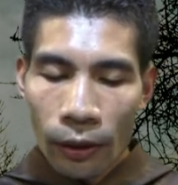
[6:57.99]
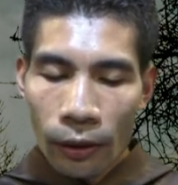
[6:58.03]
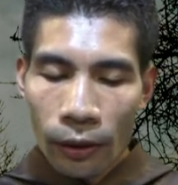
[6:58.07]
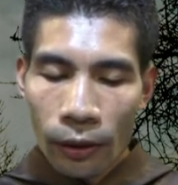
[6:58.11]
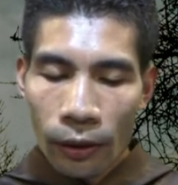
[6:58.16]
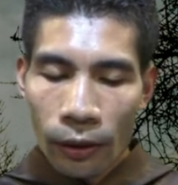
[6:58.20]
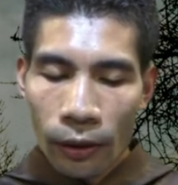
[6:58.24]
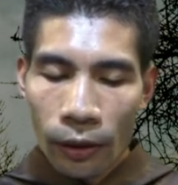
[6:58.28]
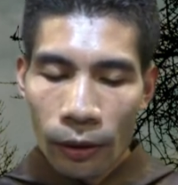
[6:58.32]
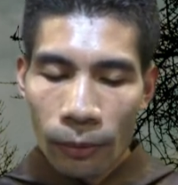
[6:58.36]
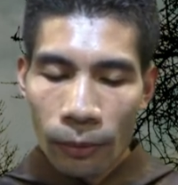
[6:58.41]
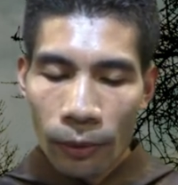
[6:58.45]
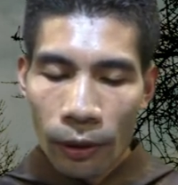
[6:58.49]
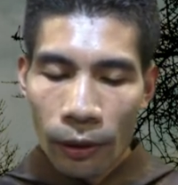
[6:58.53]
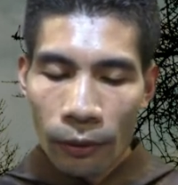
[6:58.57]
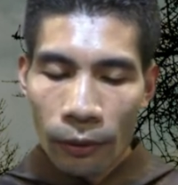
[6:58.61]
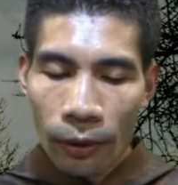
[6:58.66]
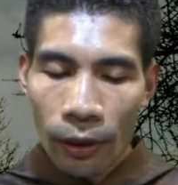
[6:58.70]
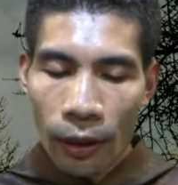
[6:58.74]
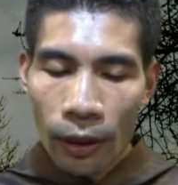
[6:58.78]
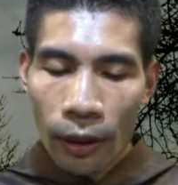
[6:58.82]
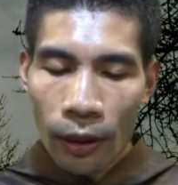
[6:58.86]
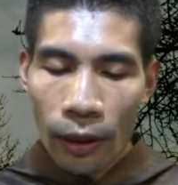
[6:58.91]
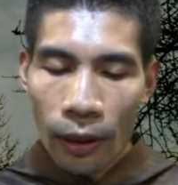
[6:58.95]

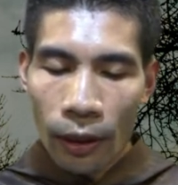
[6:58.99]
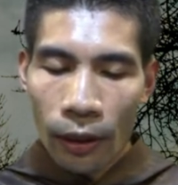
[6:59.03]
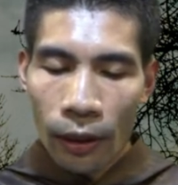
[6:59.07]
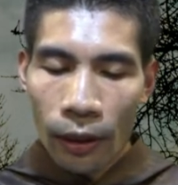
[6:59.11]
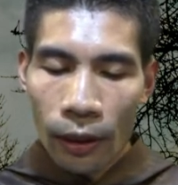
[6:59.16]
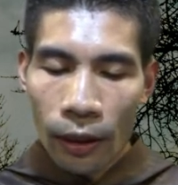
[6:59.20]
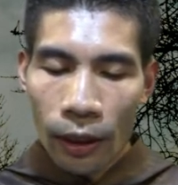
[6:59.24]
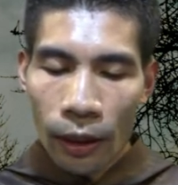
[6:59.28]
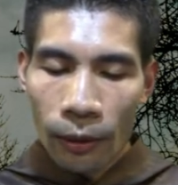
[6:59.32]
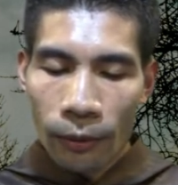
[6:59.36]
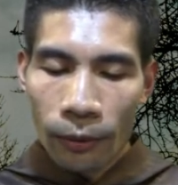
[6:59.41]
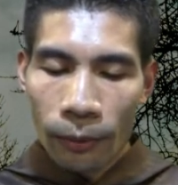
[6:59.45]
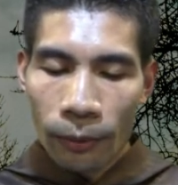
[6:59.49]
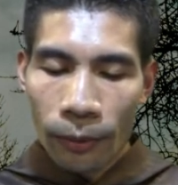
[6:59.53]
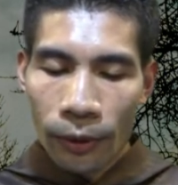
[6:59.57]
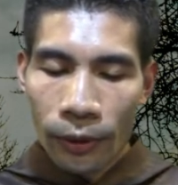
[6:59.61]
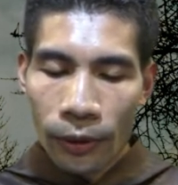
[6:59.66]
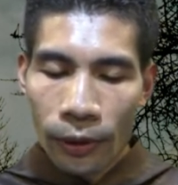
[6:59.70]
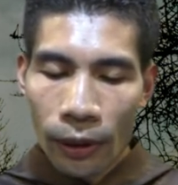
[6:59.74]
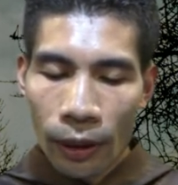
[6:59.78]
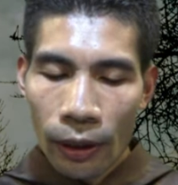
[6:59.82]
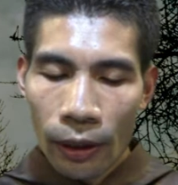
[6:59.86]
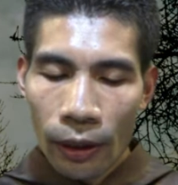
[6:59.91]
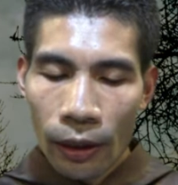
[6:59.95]
teristimewa agar kami
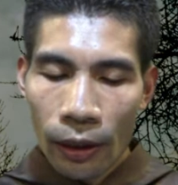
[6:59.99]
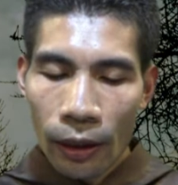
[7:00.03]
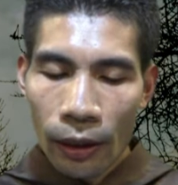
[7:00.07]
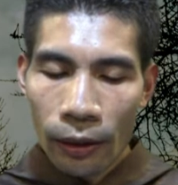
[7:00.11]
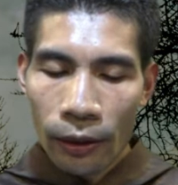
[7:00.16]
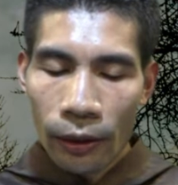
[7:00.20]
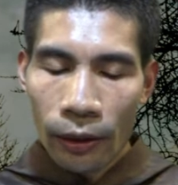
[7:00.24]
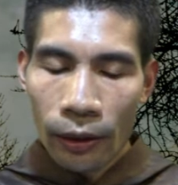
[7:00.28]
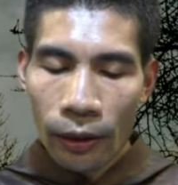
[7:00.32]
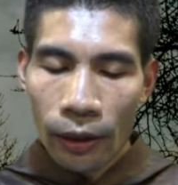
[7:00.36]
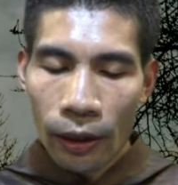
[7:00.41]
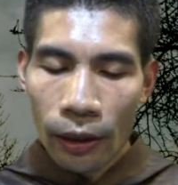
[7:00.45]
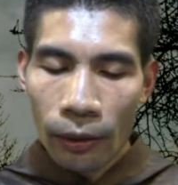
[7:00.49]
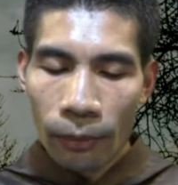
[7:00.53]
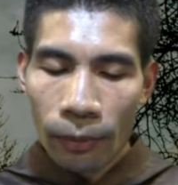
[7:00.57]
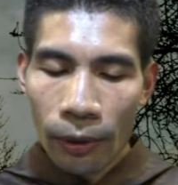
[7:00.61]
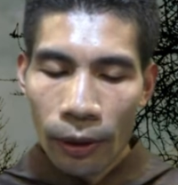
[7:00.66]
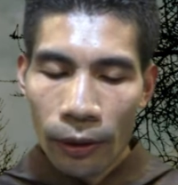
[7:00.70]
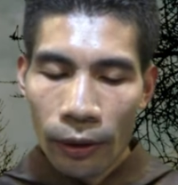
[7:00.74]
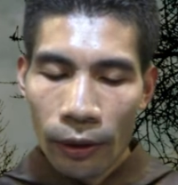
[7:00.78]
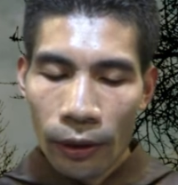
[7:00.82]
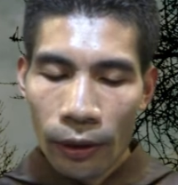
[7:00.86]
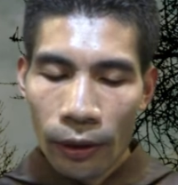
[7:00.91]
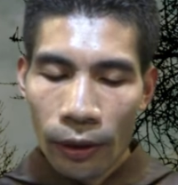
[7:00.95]
menjaga hati dan
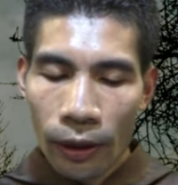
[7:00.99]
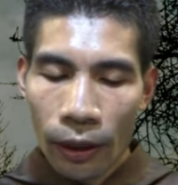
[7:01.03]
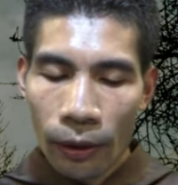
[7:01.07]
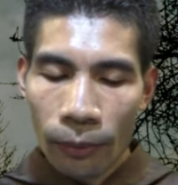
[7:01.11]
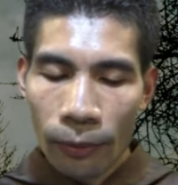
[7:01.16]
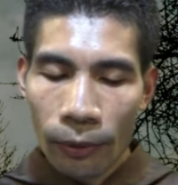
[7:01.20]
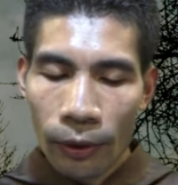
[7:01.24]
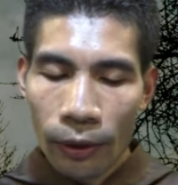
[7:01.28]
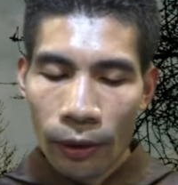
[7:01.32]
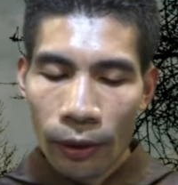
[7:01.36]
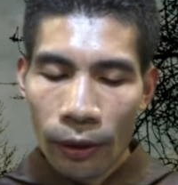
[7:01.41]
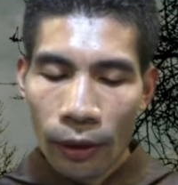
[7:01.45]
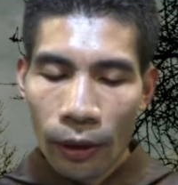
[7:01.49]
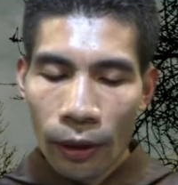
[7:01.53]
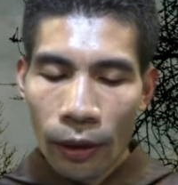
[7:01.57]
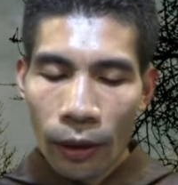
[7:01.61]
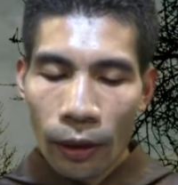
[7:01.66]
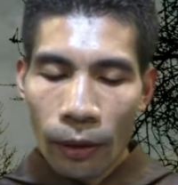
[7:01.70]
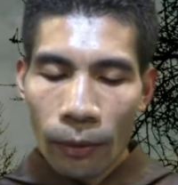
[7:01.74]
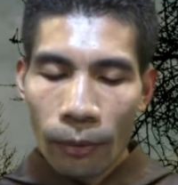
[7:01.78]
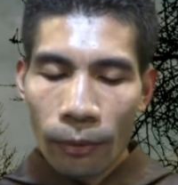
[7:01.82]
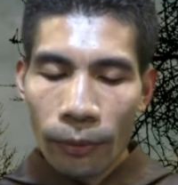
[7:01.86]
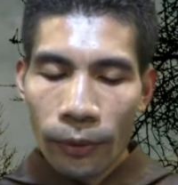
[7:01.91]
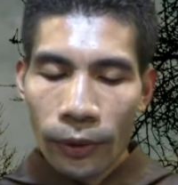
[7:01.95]
batin kami,
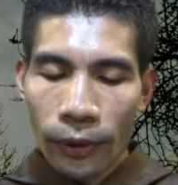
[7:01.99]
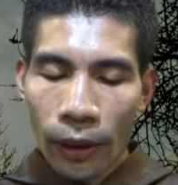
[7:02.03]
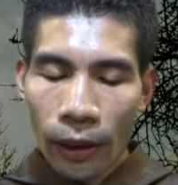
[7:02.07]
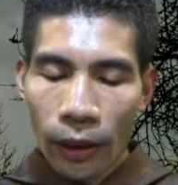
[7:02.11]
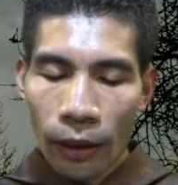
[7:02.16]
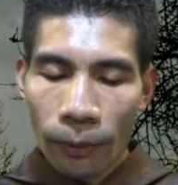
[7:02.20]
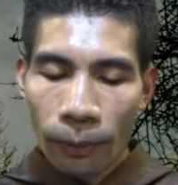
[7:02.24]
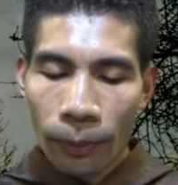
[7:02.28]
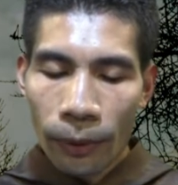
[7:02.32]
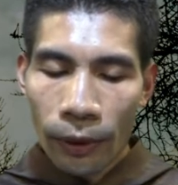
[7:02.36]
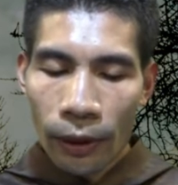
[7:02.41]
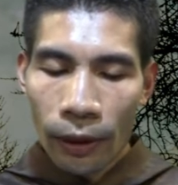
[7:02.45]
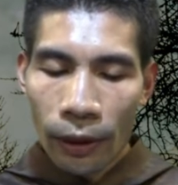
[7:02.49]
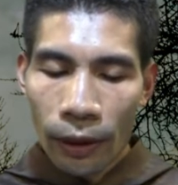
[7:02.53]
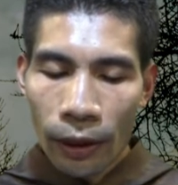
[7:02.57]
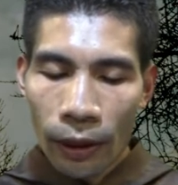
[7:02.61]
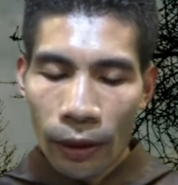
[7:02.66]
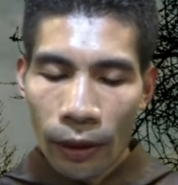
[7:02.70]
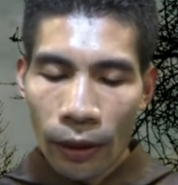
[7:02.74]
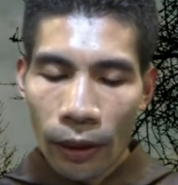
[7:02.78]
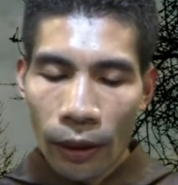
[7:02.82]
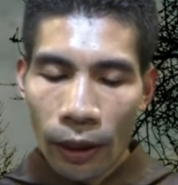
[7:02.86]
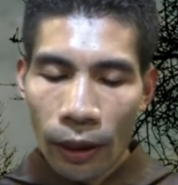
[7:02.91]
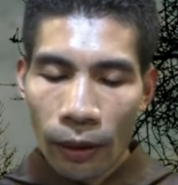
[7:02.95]
menjaga
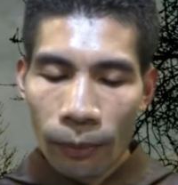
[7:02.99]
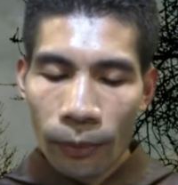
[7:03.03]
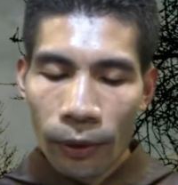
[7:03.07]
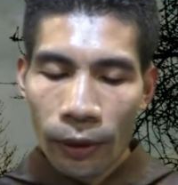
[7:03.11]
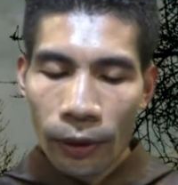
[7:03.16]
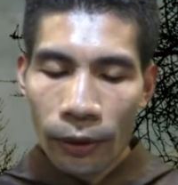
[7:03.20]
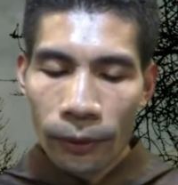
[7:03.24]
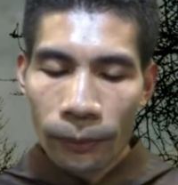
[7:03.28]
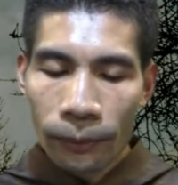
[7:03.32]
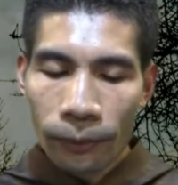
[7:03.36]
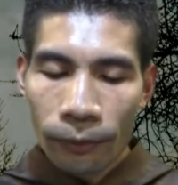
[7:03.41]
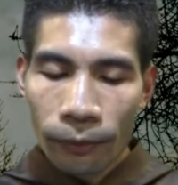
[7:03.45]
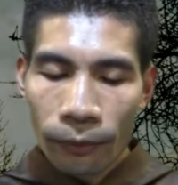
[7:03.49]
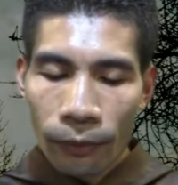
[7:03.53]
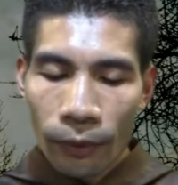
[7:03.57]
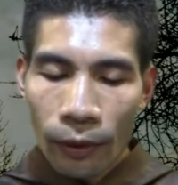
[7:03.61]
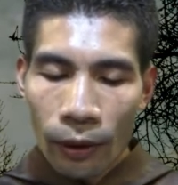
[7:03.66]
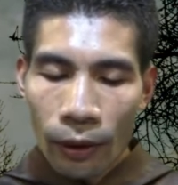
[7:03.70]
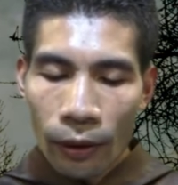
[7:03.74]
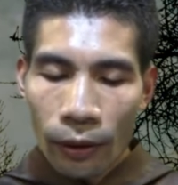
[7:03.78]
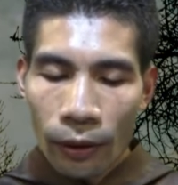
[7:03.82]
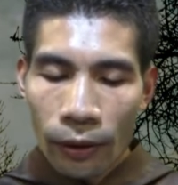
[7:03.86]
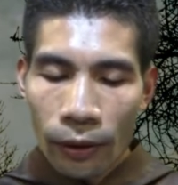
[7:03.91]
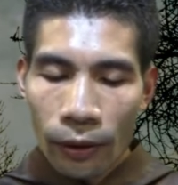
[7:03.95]
pikiran kami,
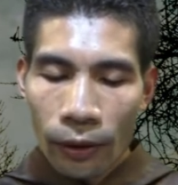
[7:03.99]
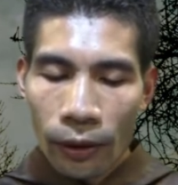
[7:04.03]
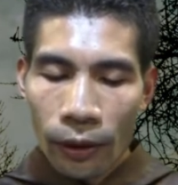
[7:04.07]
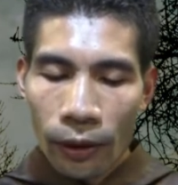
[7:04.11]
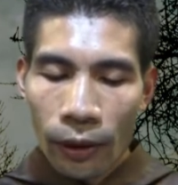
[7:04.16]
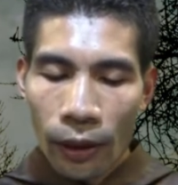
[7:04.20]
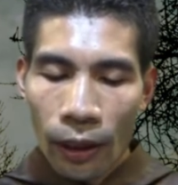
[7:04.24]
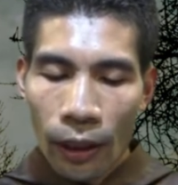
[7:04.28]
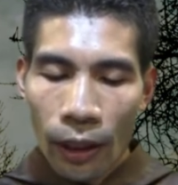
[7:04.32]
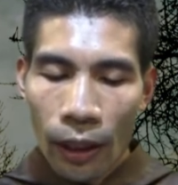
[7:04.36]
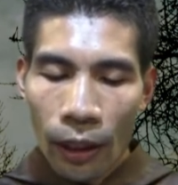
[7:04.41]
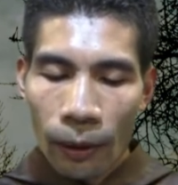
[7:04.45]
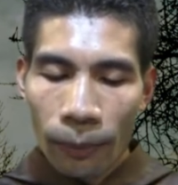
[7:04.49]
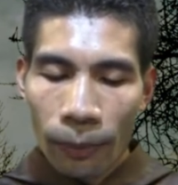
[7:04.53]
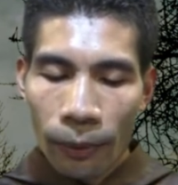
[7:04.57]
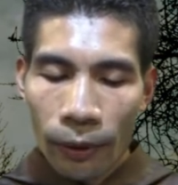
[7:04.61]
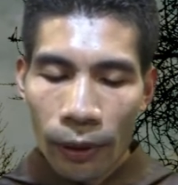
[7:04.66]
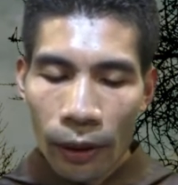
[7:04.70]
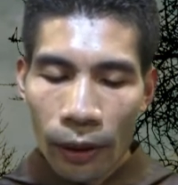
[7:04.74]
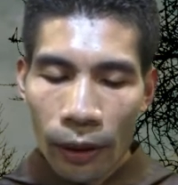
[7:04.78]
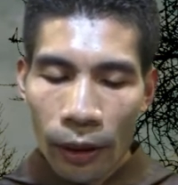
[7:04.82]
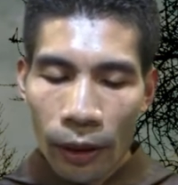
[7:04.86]
sehingga apa yang